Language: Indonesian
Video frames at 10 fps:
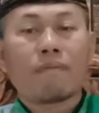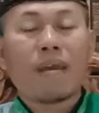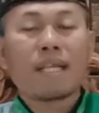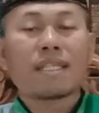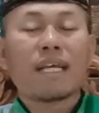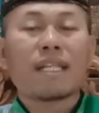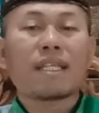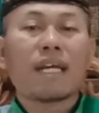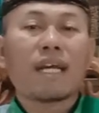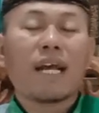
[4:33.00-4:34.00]

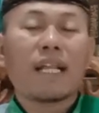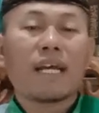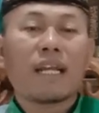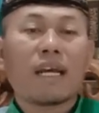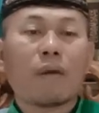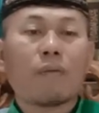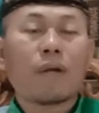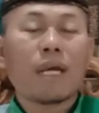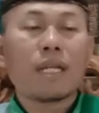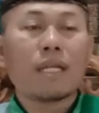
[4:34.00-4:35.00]
maksiat yang kalian
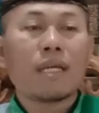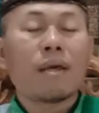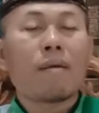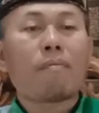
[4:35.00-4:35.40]
lakukan,